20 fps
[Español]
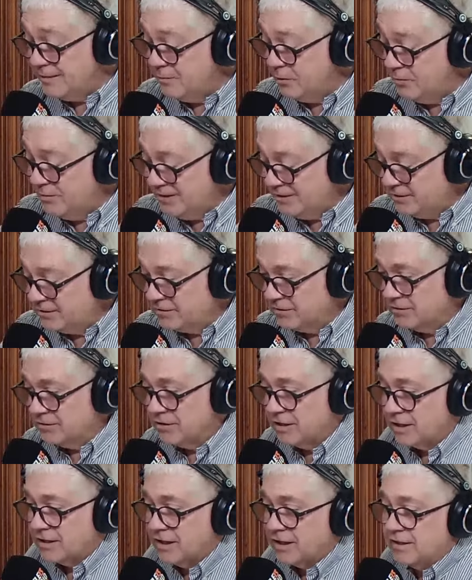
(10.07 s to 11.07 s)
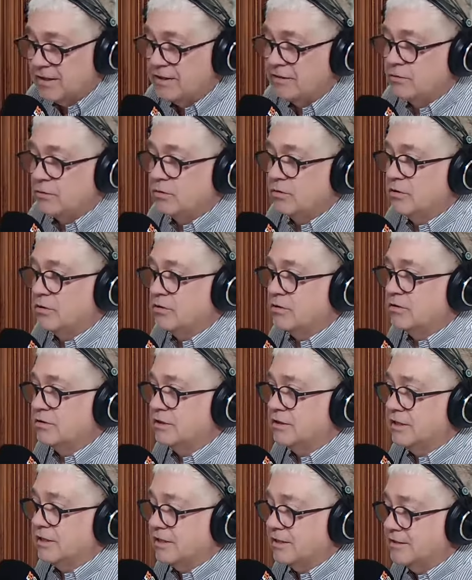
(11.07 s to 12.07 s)
momento, acá en el estudio
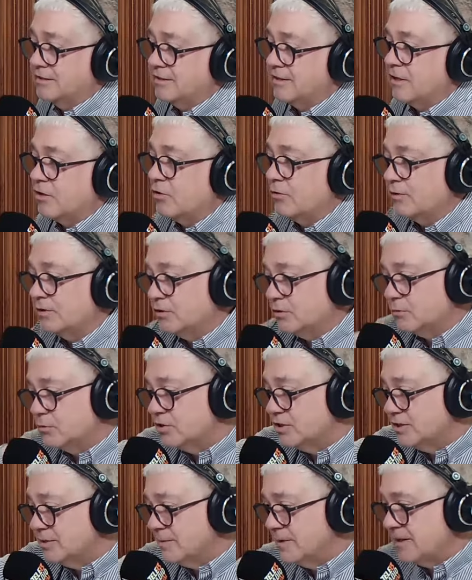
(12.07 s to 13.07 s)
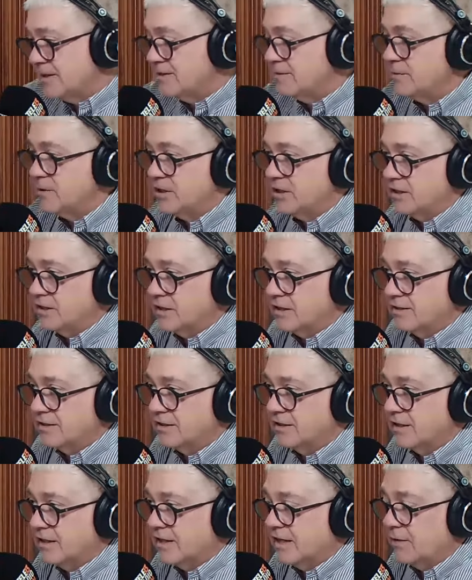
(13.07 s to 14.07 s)
de Teleres Radio. Víctor, muchísimas gracias por la gentileza
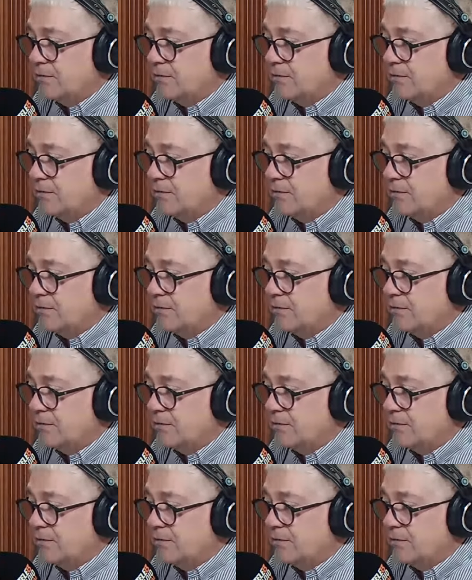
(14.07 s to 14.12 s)
de estar acá.